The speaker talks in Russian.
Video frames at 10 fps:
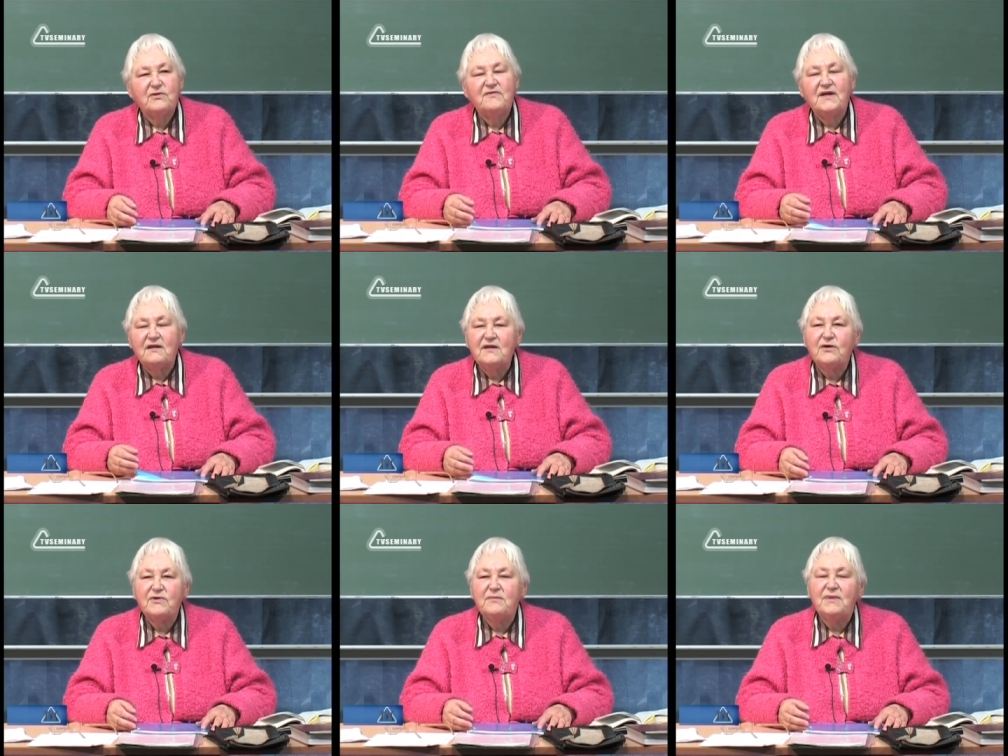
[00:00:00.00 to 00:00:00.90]
который взял
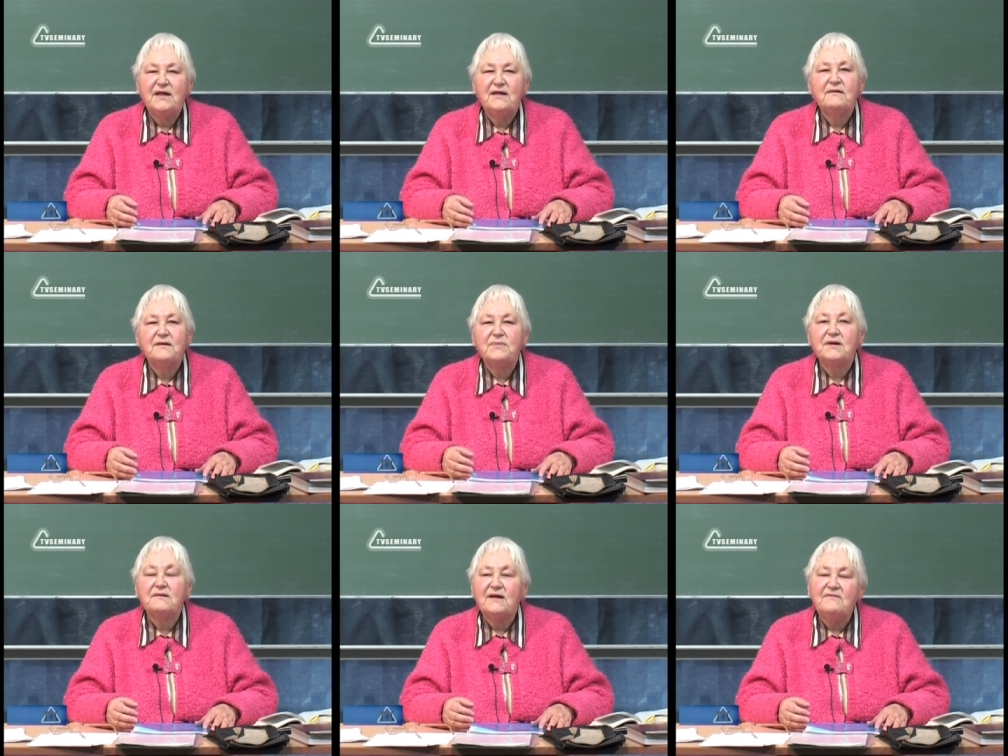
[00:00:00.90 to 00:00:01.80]
на руки младенца,
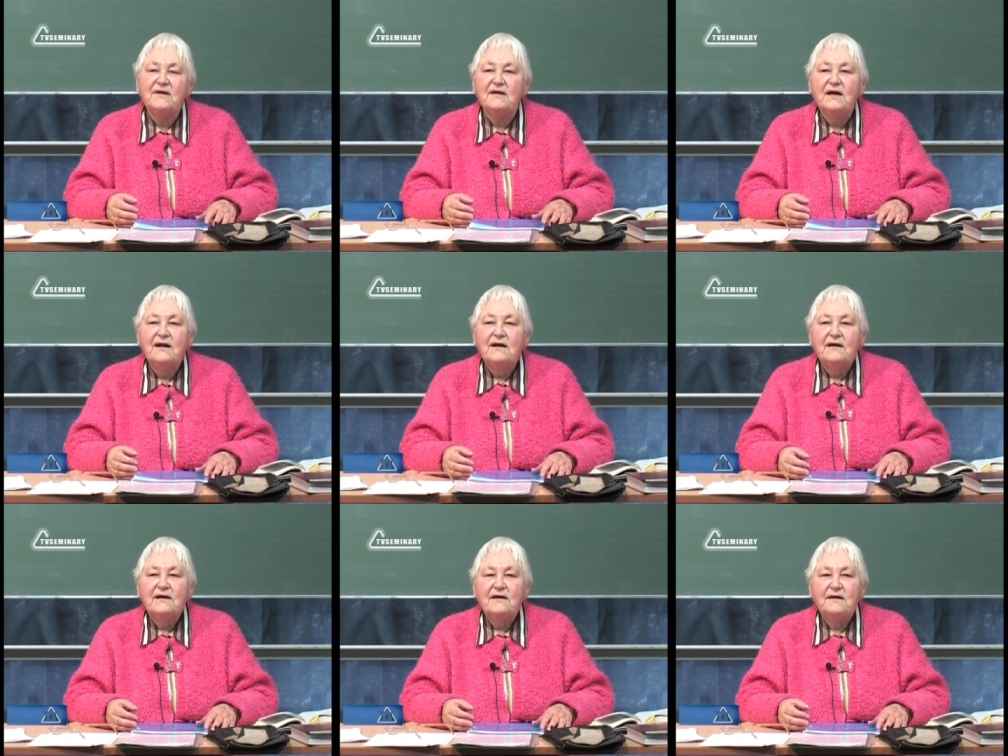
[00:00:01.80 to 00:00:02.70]
благословил –
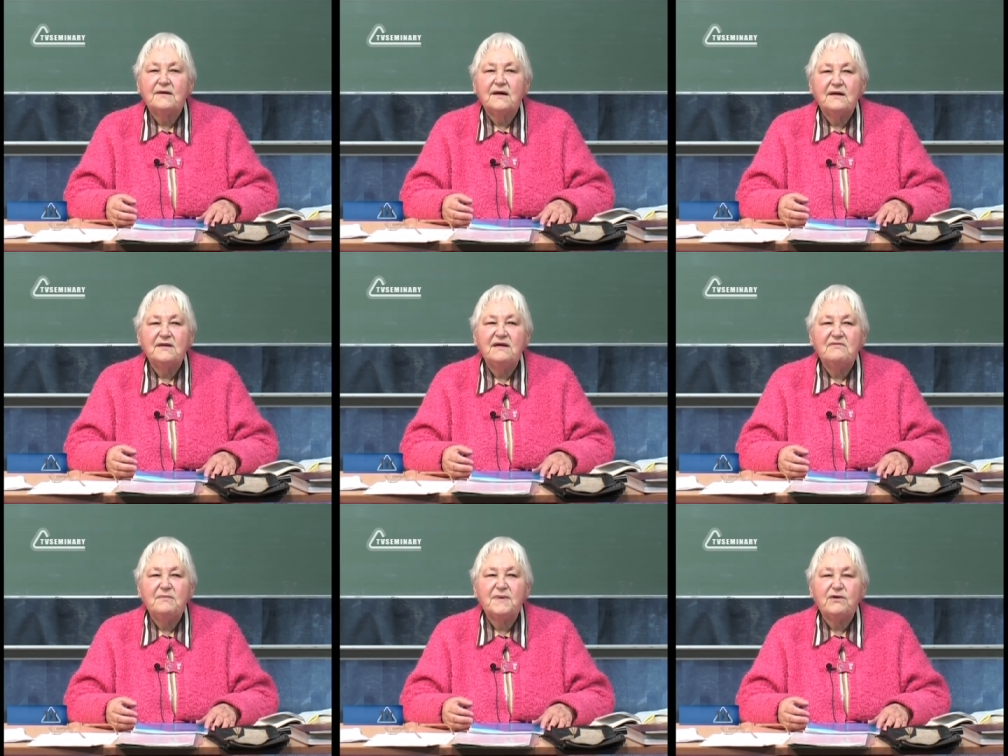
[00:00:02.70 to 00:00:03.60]
и сказал
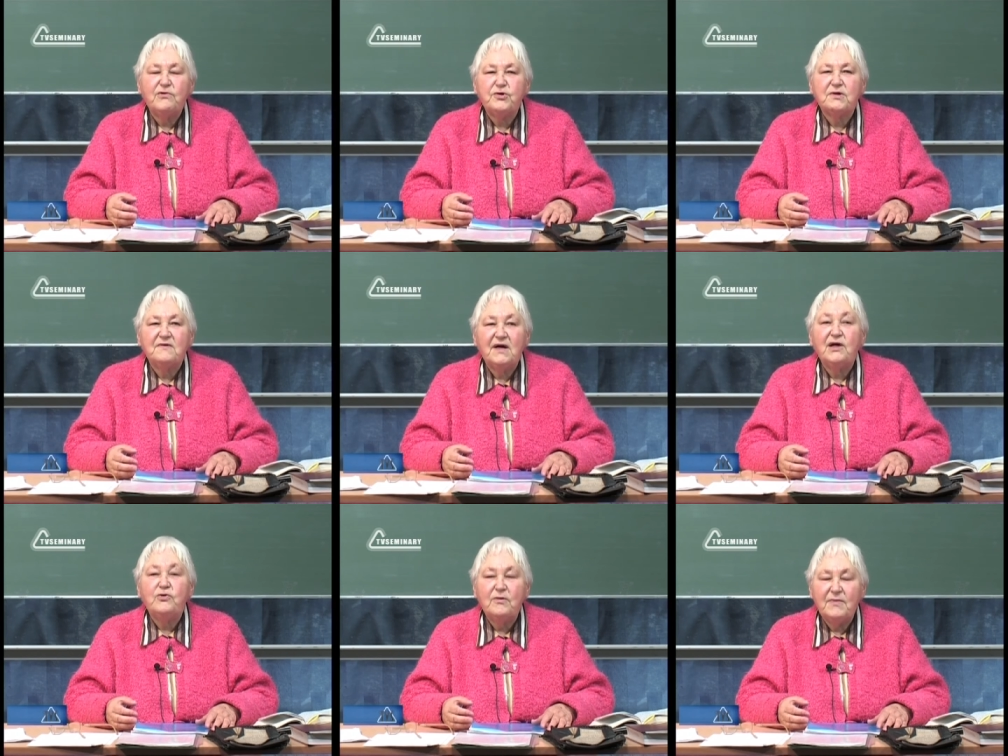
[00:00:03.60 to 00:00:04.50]
дивные пророчества и
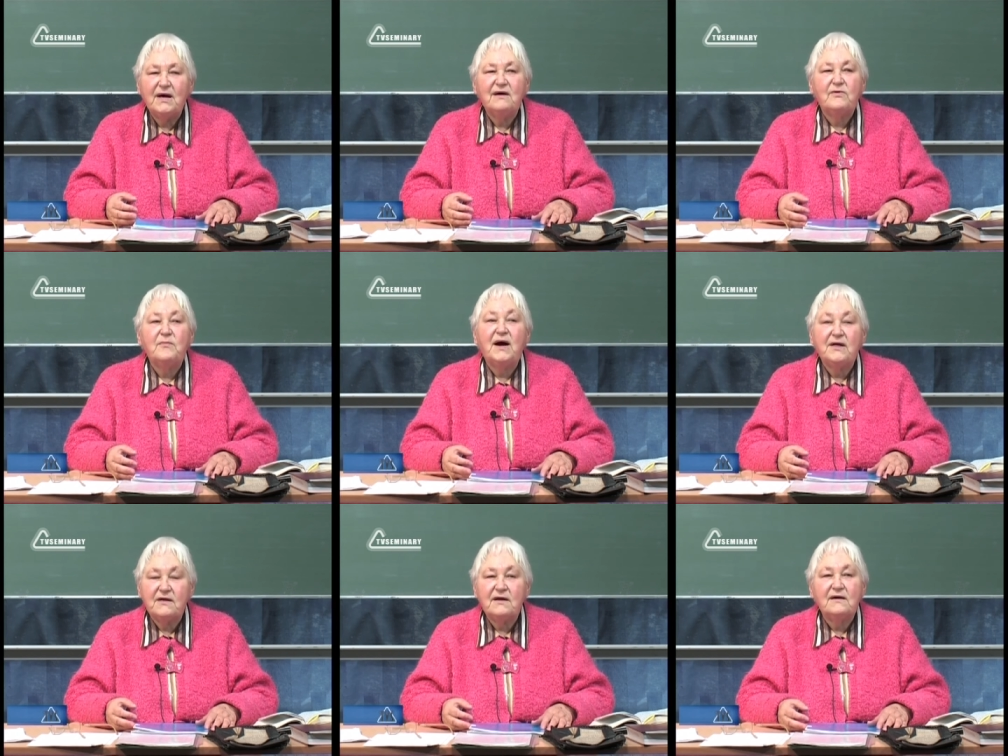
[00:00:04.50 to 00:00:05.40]
о нем, и о его
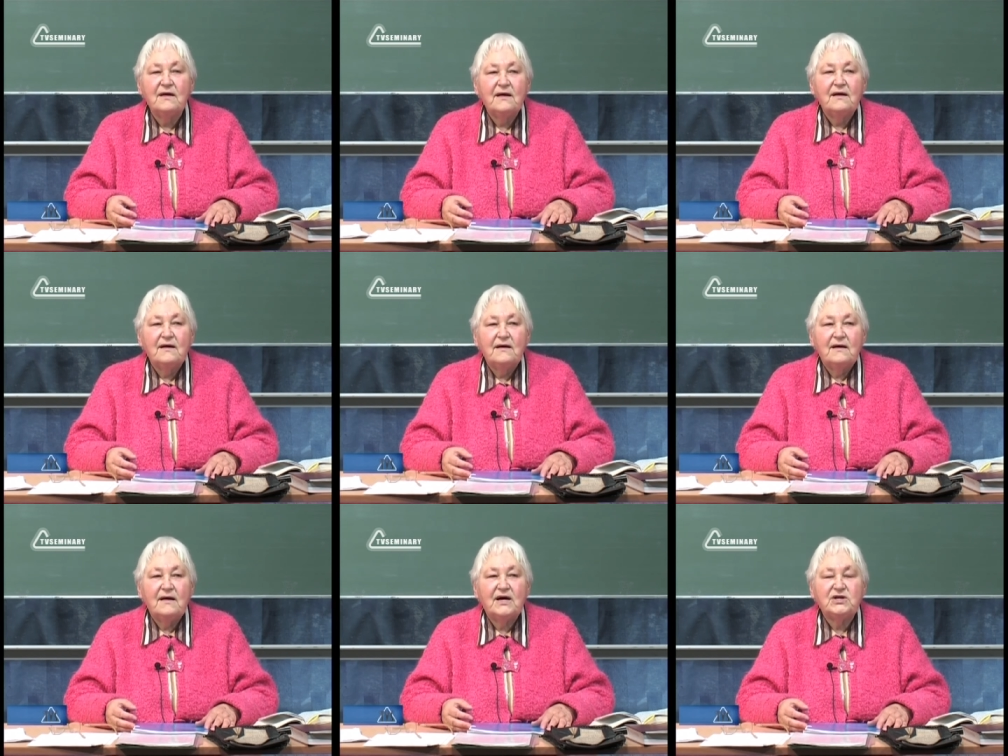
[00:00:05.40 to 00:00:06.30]
матери,
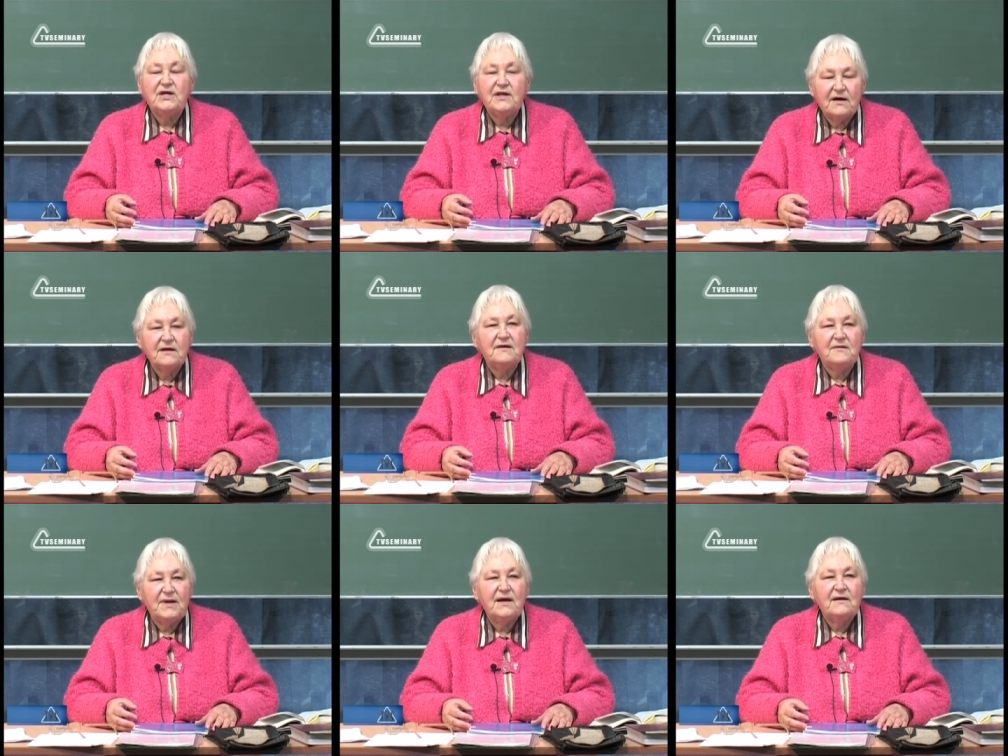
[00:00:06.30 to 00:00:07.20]
и о жителях на
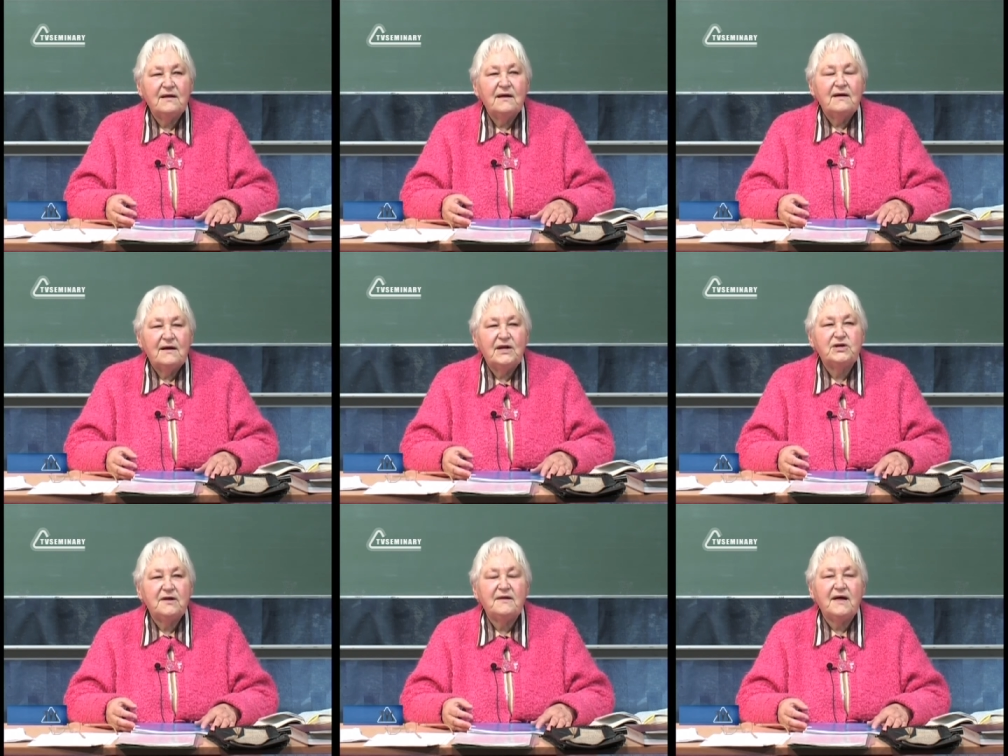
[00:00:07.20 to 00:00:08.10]
земле,
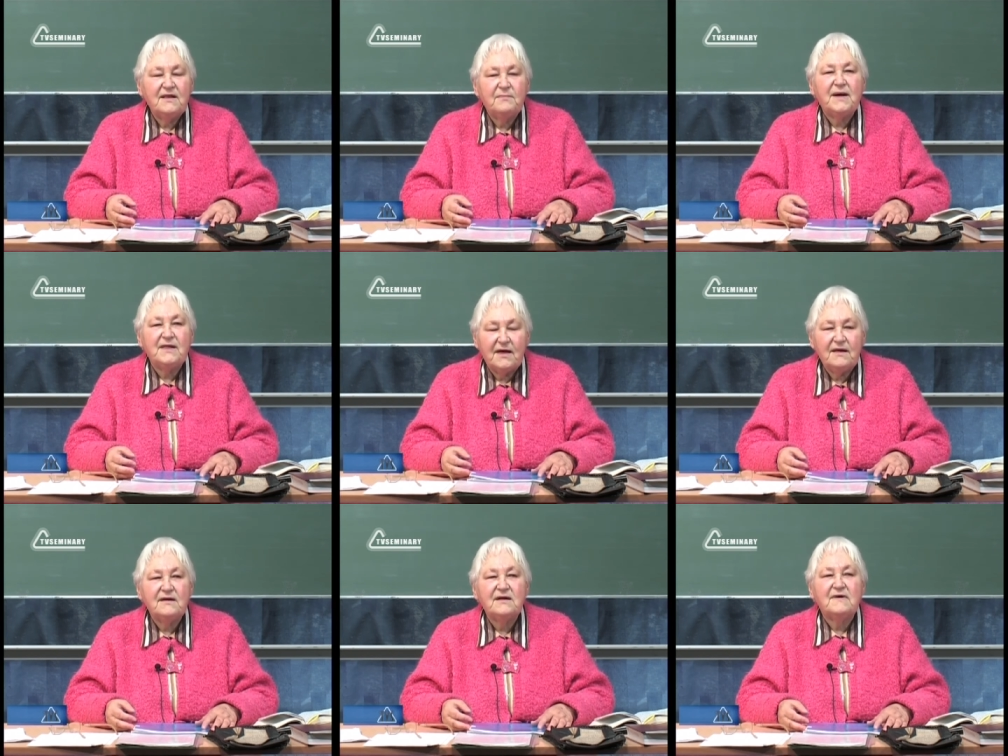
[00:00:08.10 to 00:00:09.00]
лежит сей
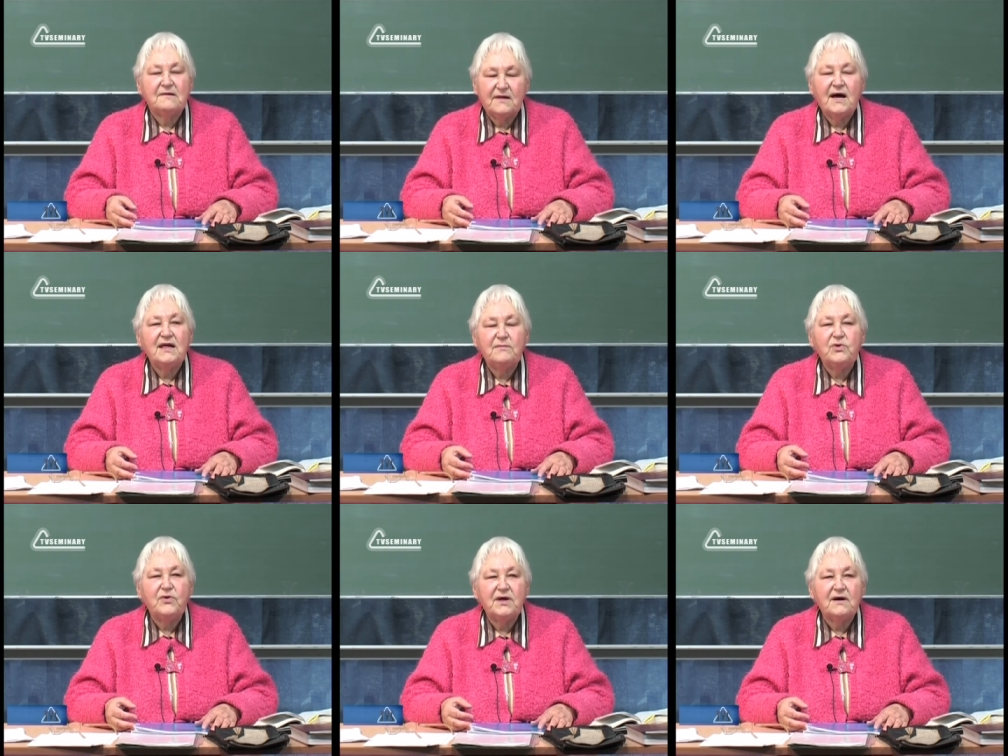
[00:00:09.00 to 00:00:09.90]
нападений, на восстание
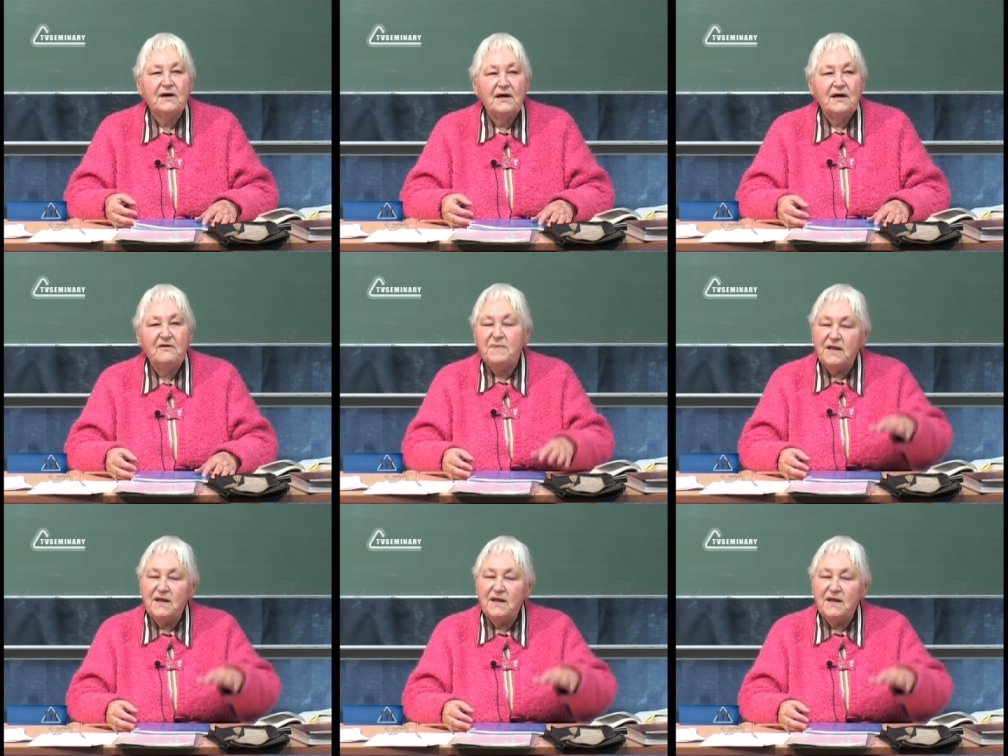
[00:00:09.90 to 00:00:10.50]
многих, и в